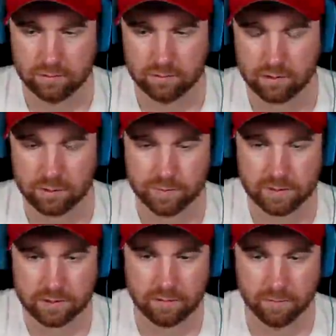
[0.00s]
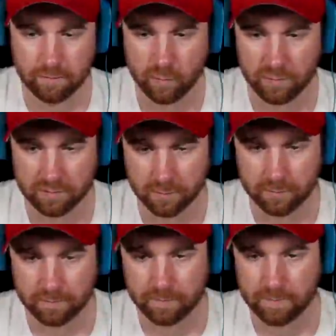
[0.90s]
Ah, ich bin jetzt da. Moment. Wo
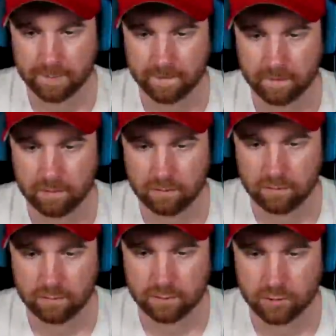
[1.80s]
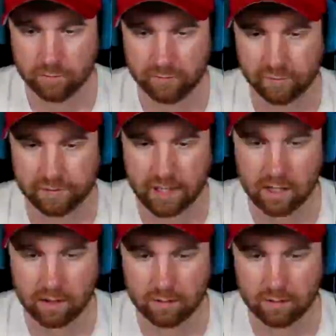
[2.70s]
bist du? Äh, ich komme von da,